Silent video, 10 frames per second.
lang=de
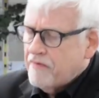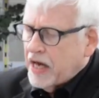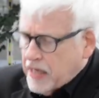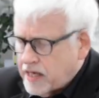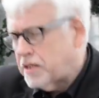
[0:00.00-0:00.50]

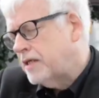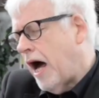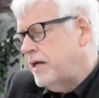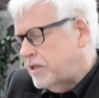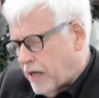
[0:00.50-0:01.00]
Wer dächte
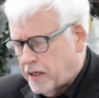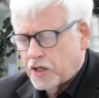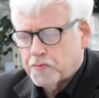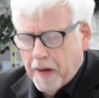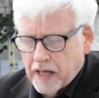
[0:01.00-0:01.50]
da nicht an
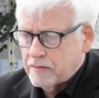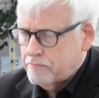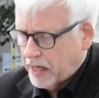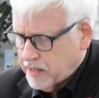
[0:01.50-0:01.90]
den späten